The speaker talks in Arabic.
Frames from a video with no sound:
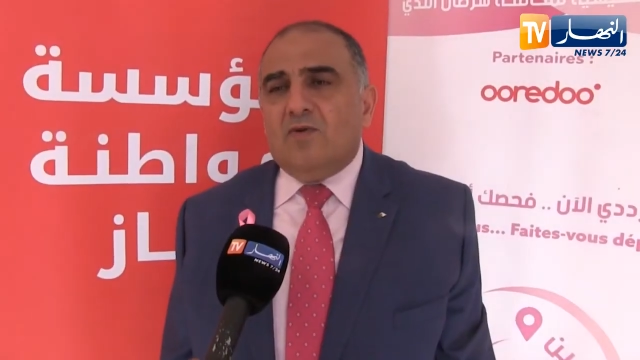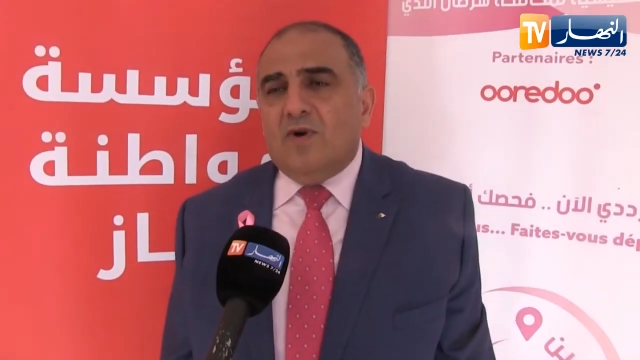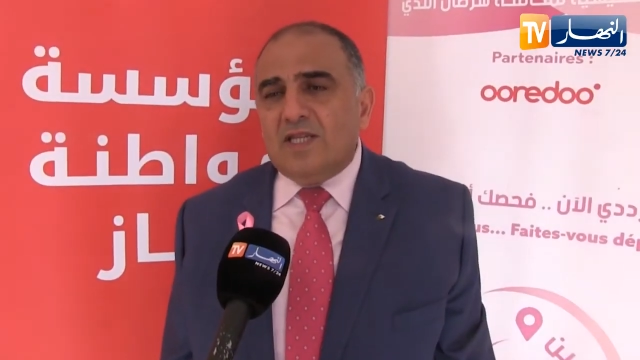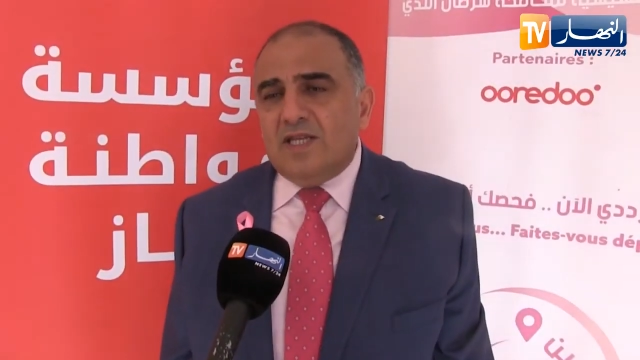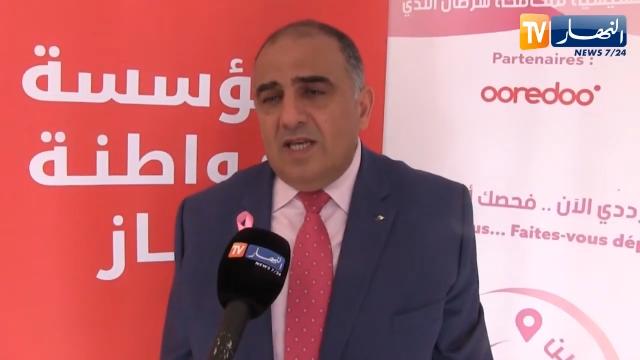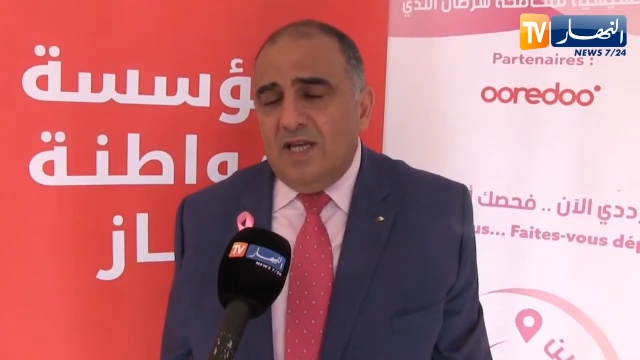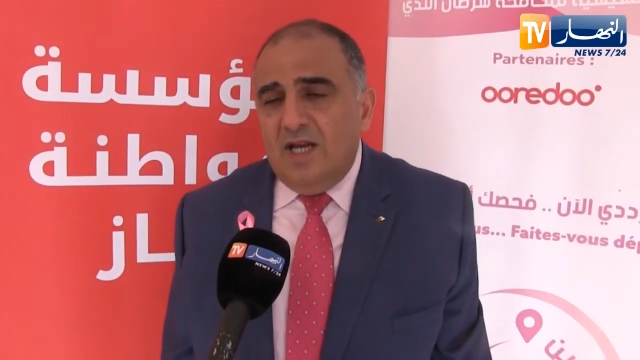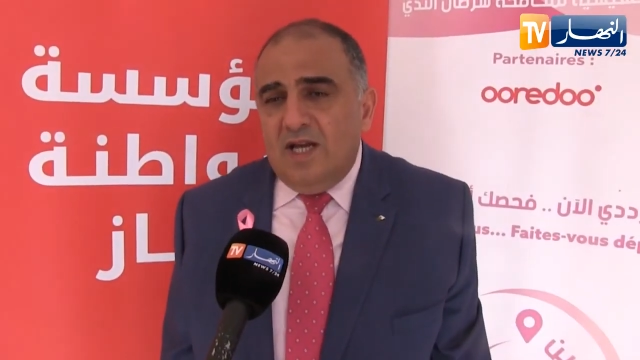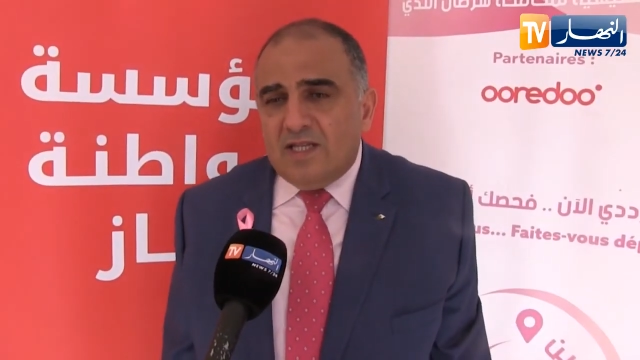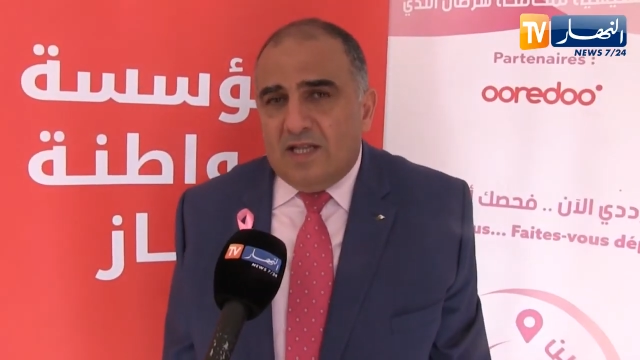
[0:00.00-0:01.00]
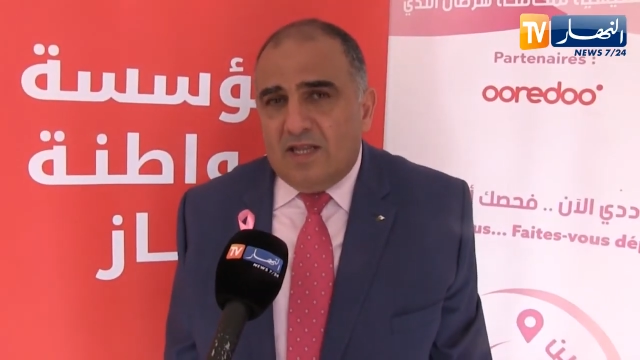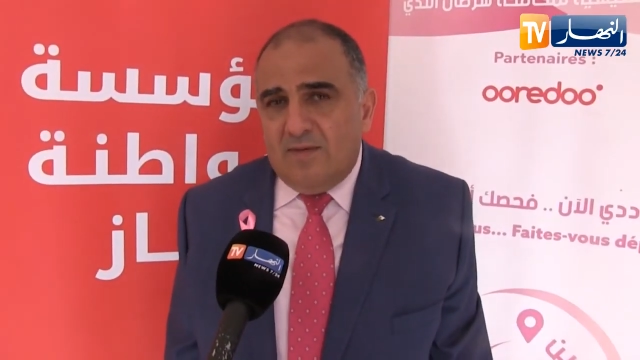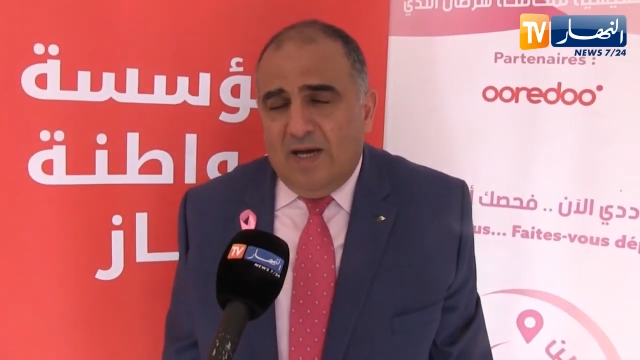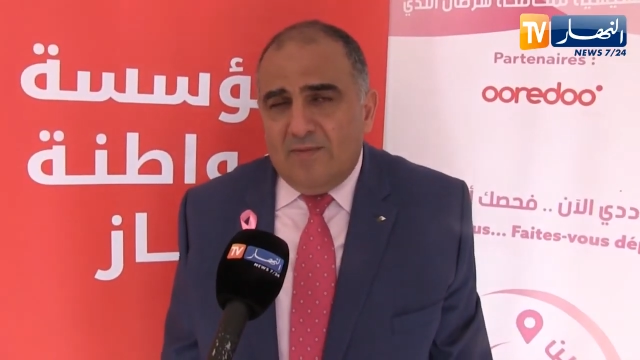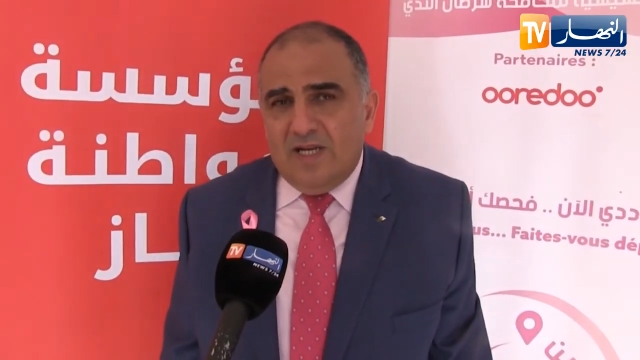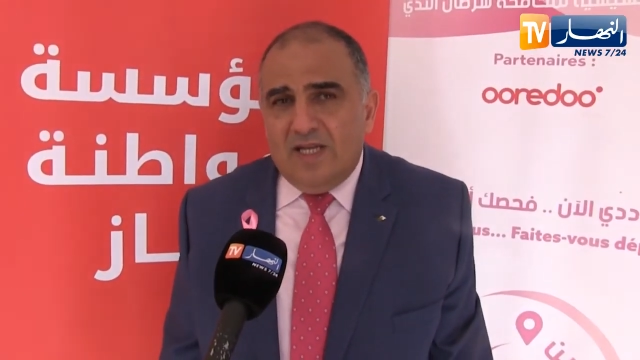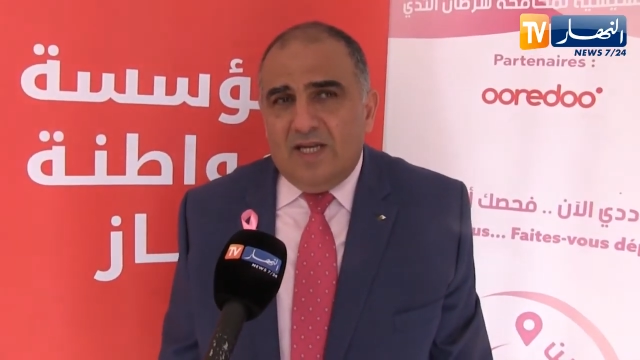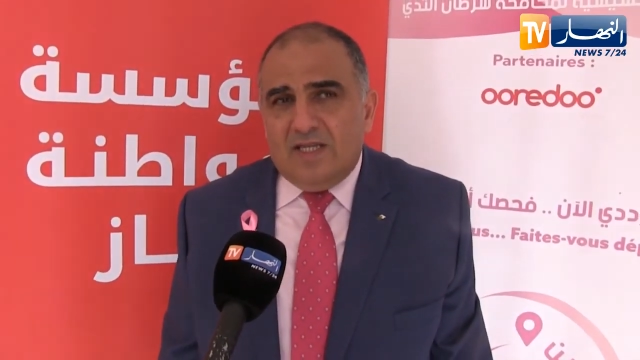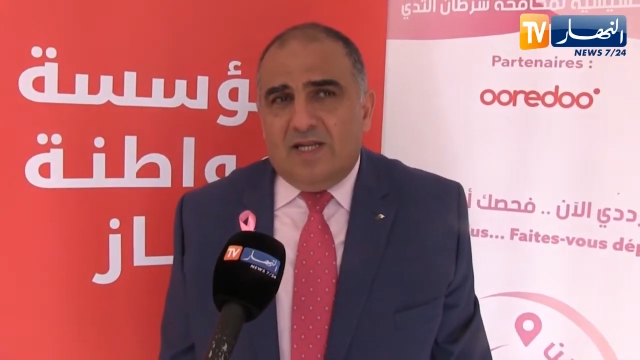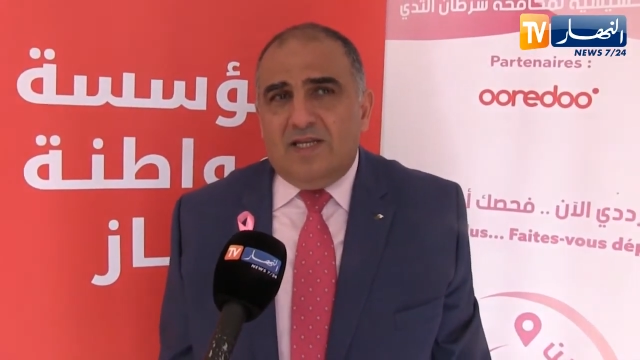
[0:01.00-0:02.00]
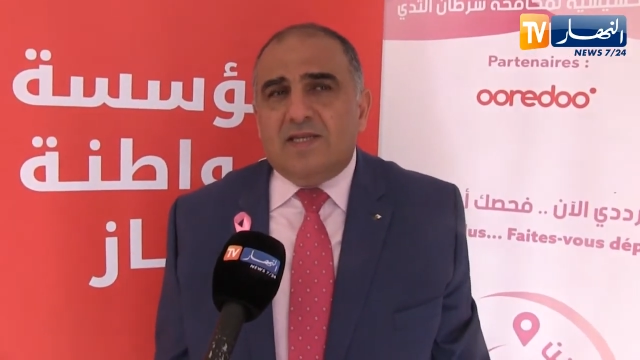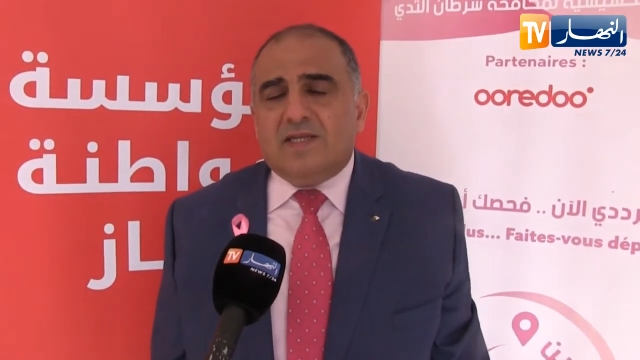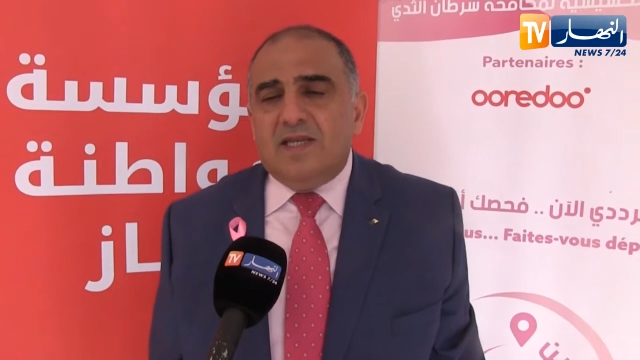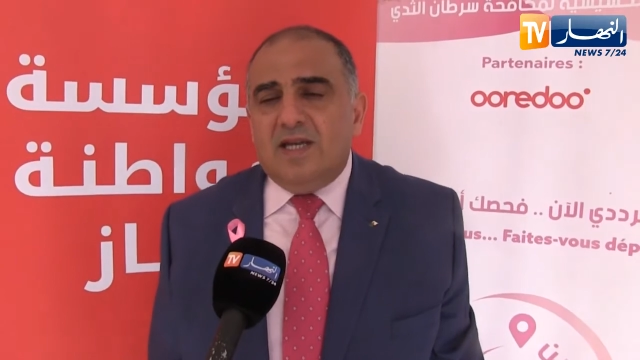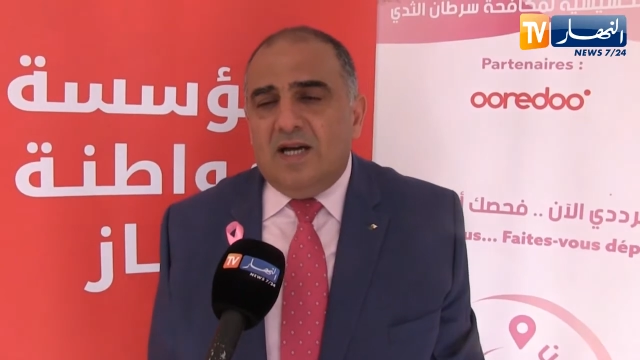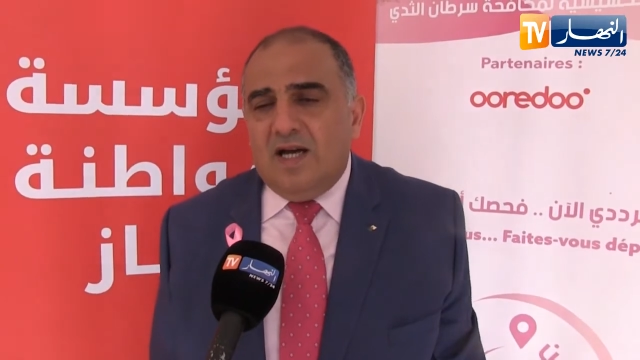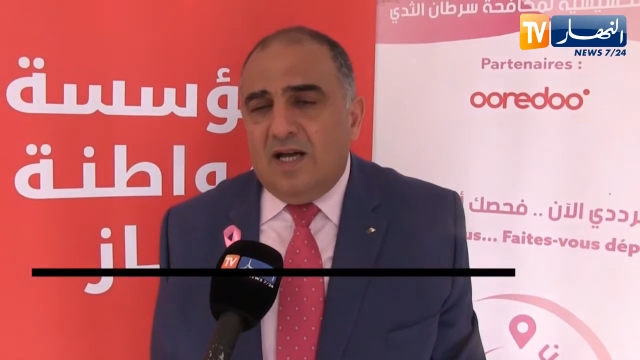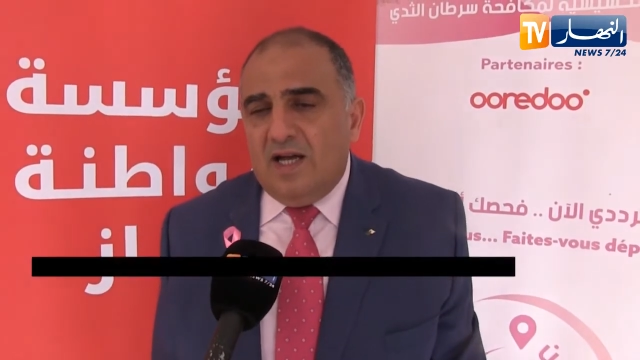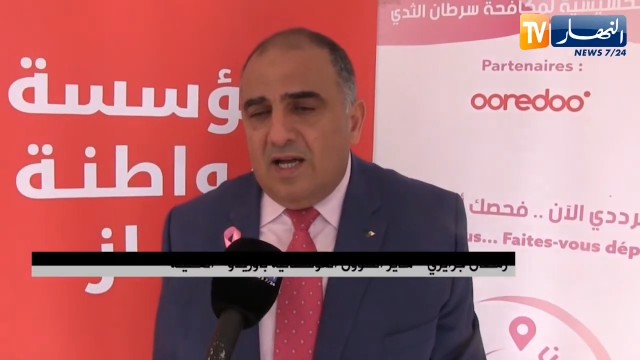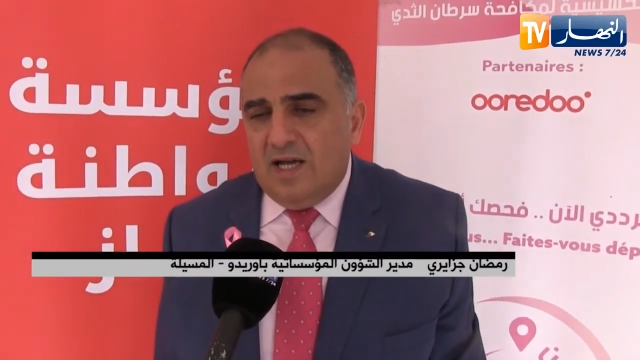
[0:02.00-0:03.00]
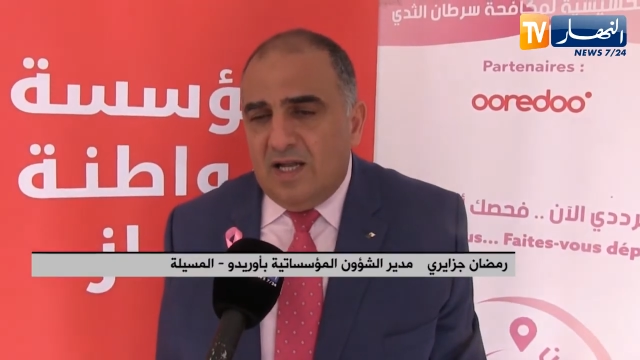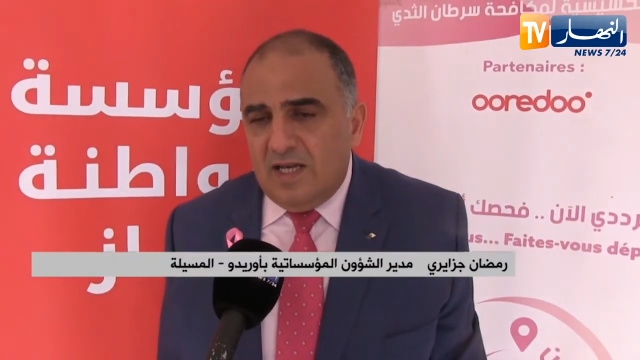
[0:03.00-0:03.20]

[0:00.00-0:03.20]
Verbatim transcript: الوردي تنظيم عمليات تحسيسية آه،